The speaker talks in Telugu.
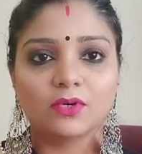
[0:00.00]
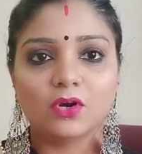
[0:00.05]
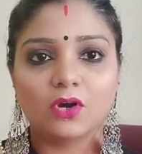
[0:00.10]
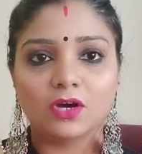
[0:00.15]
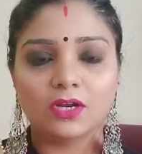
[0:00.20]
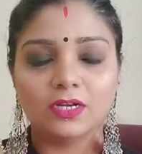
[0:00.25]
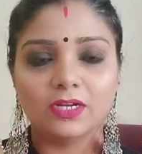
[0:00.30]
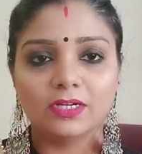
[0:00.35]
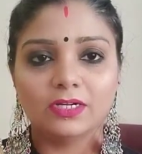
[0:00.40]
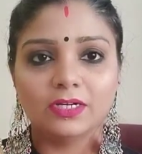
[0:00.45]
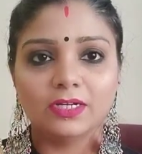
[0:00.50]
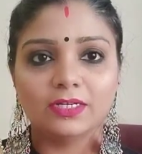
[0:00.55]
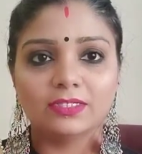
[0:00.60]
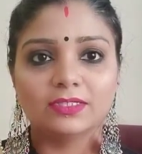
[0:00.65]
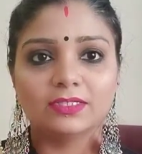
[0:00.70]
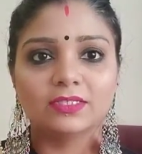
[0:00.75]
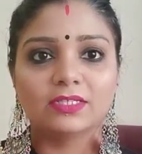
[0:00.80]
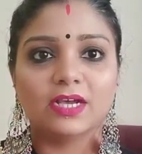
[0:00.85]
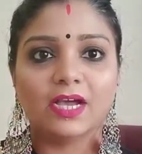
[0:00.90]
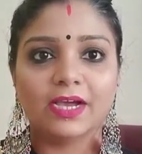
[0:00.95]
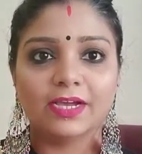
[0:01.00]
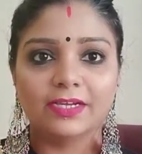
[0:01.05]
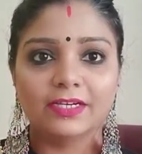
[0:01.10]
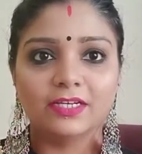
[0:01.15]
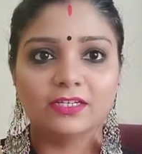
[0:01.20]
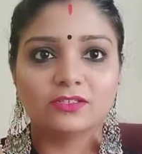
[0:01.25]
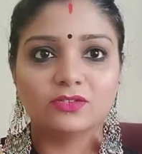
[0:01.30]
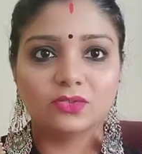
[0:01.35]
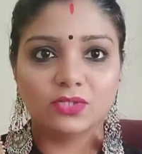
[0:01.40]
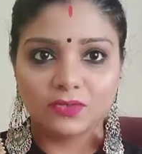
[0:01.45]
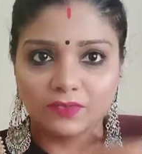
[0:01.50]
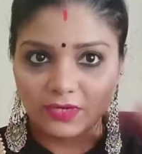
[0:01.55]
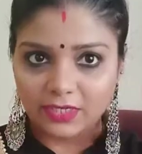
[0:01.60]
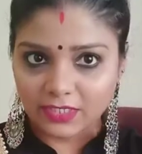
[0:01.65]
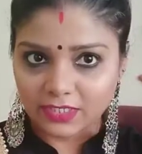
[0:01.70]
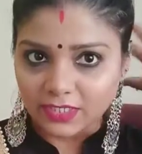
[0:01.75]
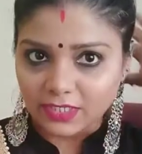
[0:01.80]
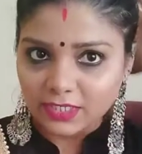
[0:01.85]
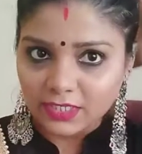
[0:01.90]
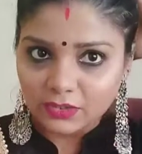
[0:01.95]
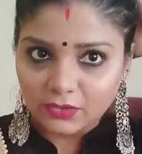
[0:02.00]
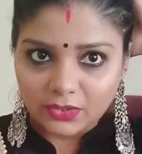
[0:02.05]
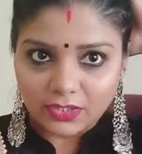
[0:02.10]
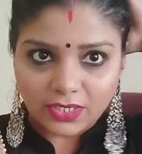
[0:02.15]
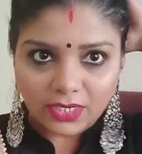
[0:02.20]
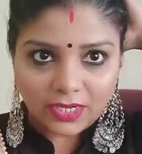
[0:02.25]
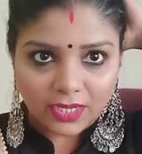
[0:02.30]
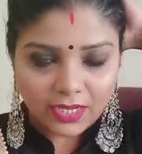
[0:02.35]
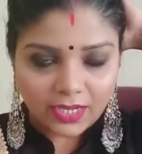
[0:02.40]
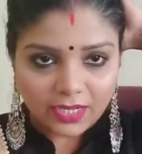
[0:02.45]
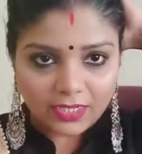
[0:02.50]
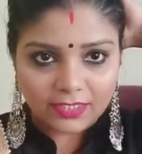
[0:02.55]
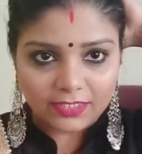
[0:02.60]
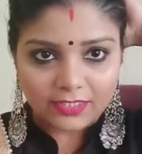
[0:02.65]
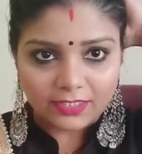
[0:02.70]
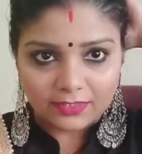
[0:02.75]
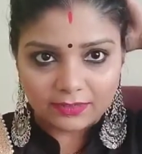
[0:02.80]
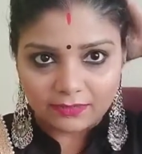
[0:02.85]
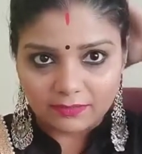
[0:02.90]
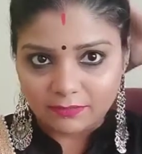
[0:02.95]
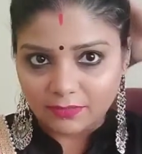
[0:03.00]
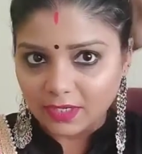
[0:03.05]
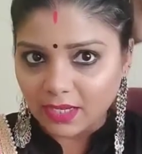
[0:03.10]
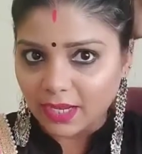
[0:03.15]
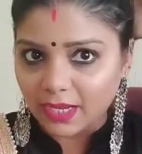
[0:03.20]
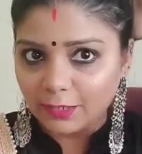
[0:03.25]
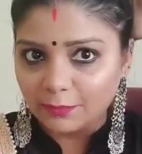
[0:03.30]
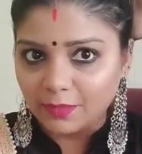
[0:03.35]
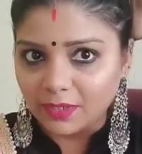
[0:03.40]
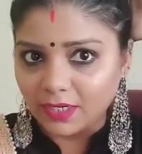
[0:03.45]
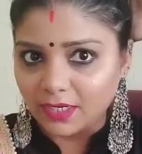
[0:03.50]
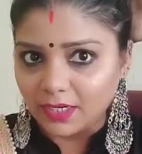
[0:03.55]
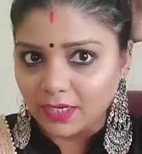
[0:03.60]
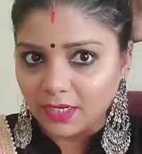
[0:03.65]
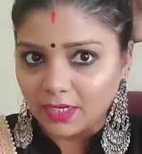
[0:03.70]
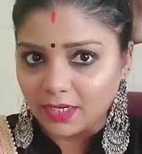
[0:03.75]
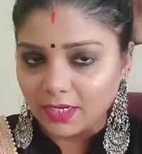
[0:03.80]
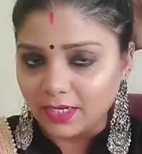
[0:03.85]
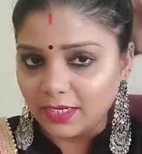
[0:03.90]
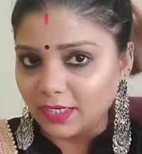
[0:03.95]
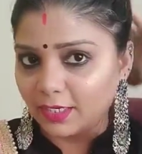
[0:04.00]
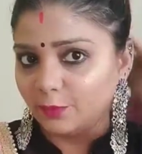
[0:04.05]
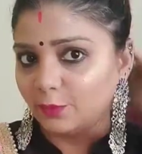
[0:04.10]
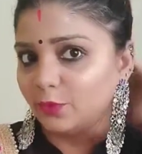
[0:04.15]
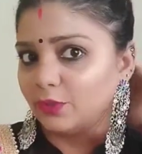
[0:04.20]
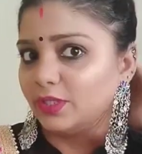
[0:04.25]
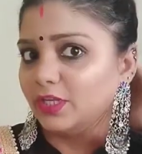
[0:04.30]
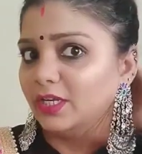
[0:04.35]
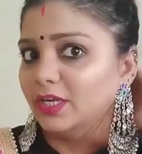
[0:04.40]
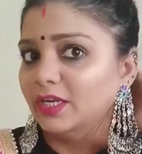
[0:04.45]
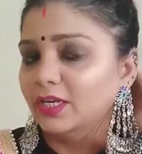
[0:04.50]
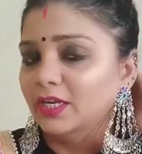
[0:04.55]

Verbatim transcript: కాలర్ నెక్స్ హై నెక్స్ ఉన్న వాటికి నేను ఇట్లా హై హై బన్ లాగా లేకపోతే